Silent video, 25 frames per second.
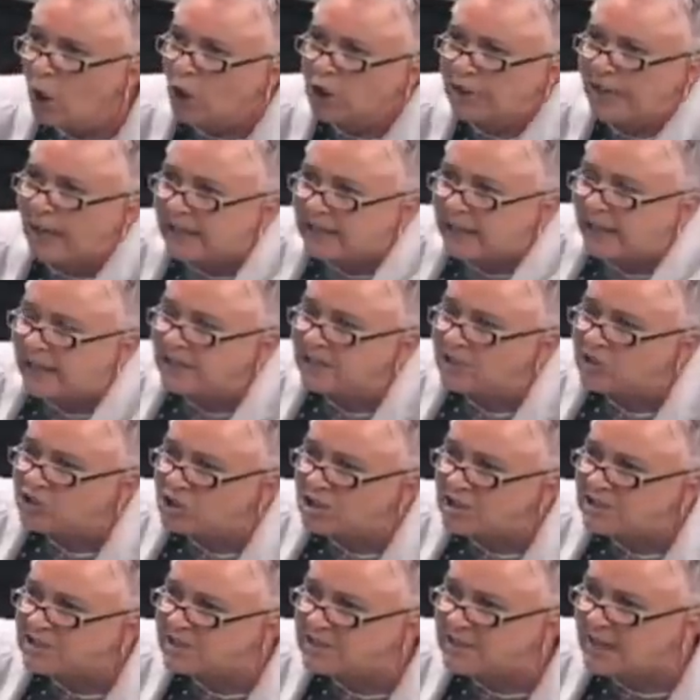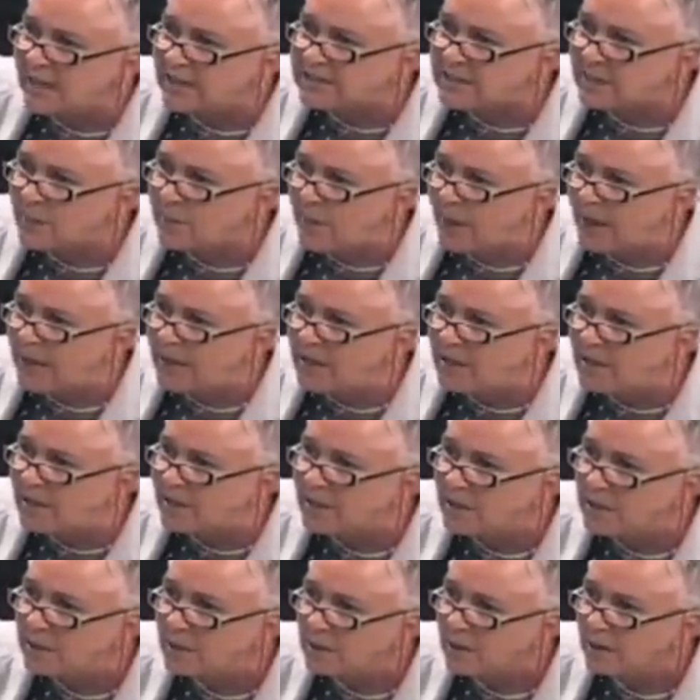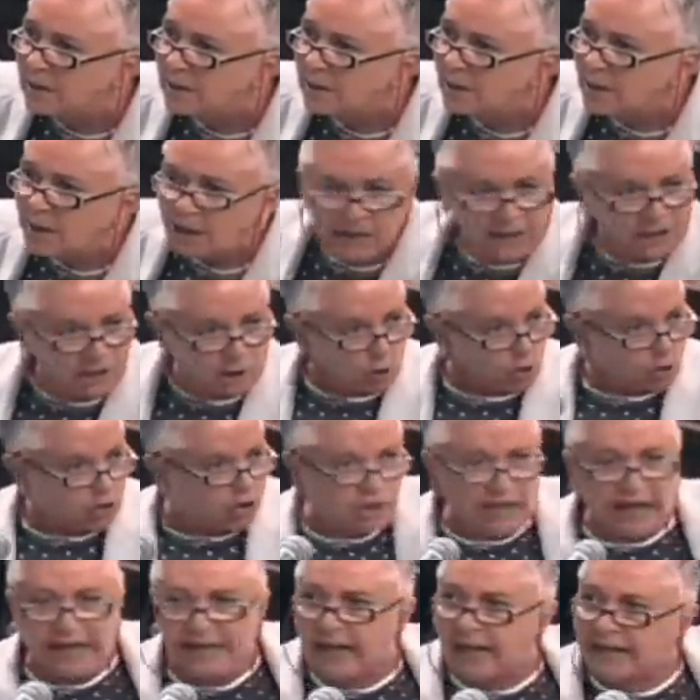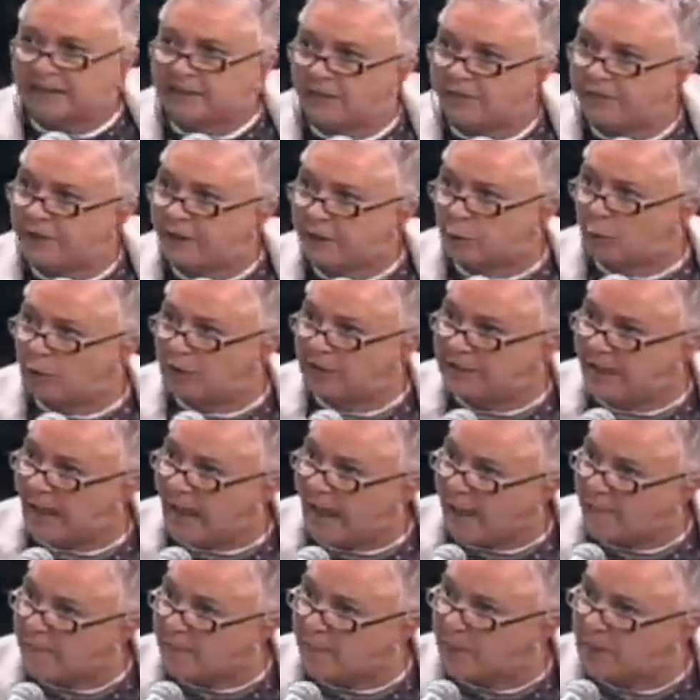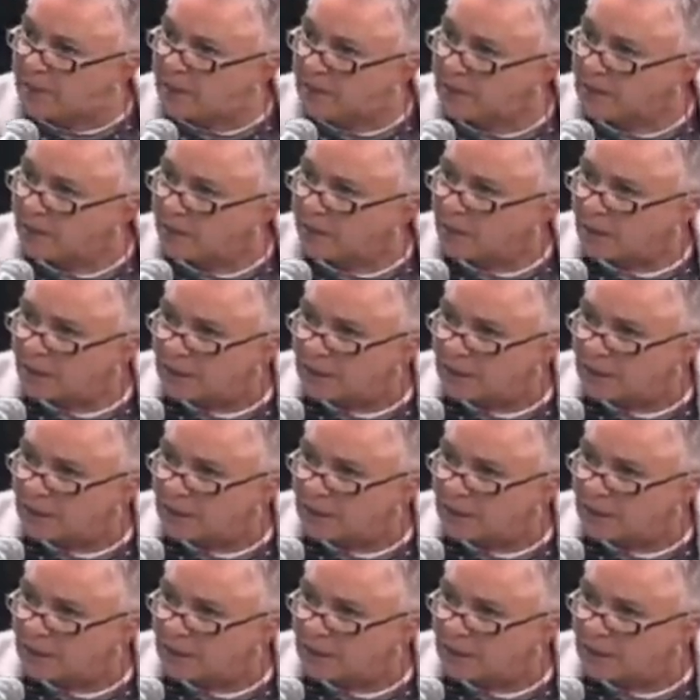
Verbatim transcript: E o que, é que ele disse na CPI? que não tinha nada a ver com o INEP.